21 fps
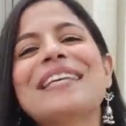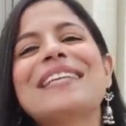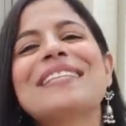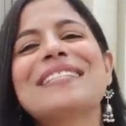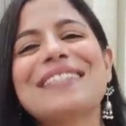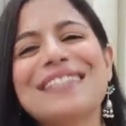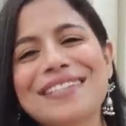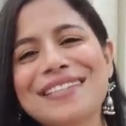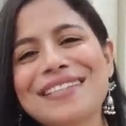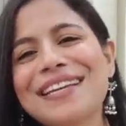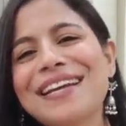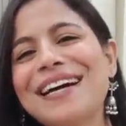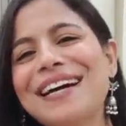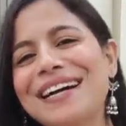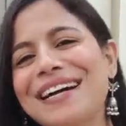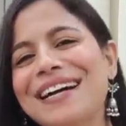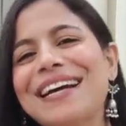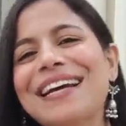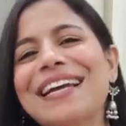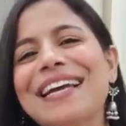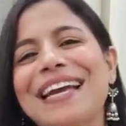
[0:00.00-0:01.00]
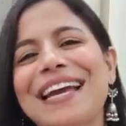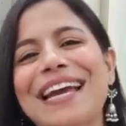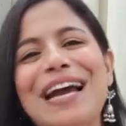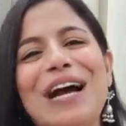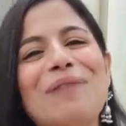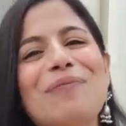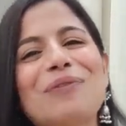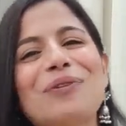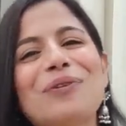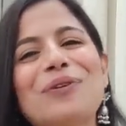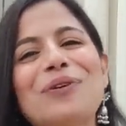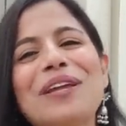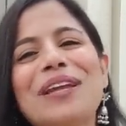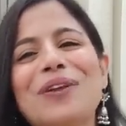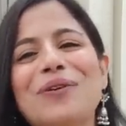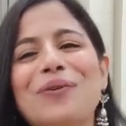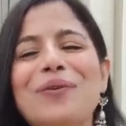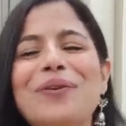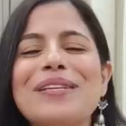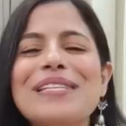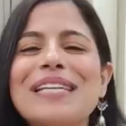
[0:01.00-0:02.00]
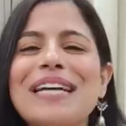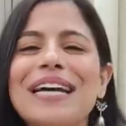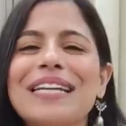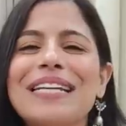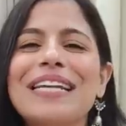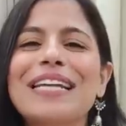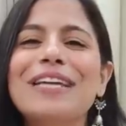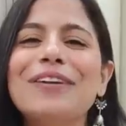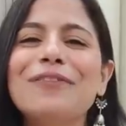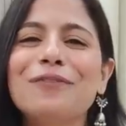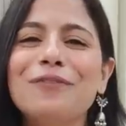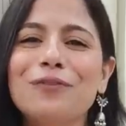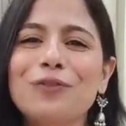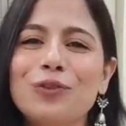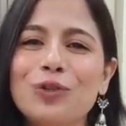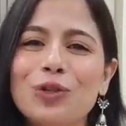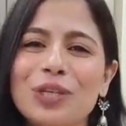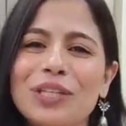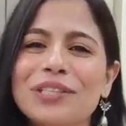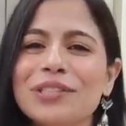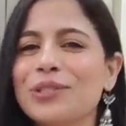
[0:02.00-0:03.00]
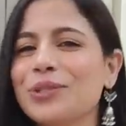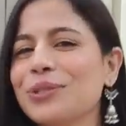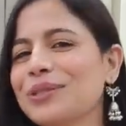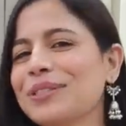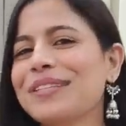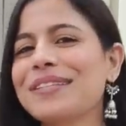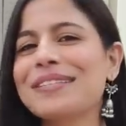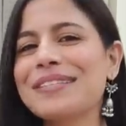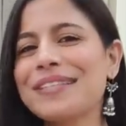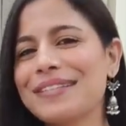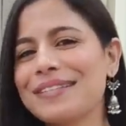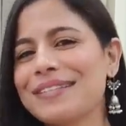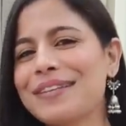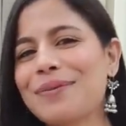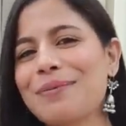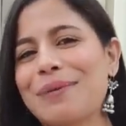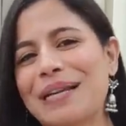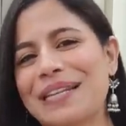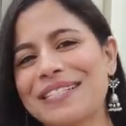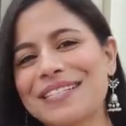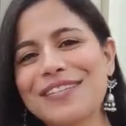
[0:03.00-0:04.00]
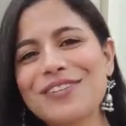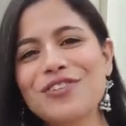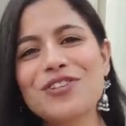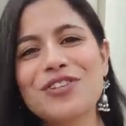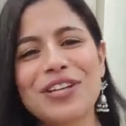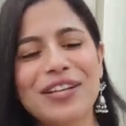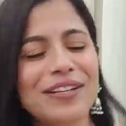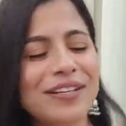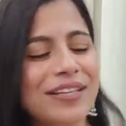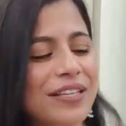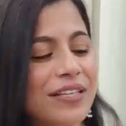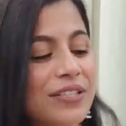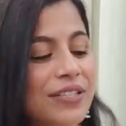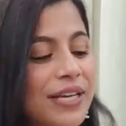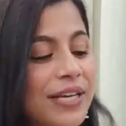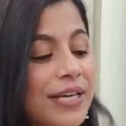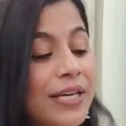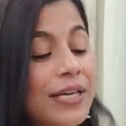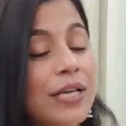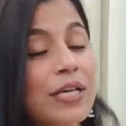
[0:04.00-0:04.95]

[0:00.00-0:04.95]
सर्दियाँ आ गई हैं आप लोगों की रिक्वेस्ट आ रही है कि वूलन कुर्ता सेट्स हमारे साथ शेयर कीजिए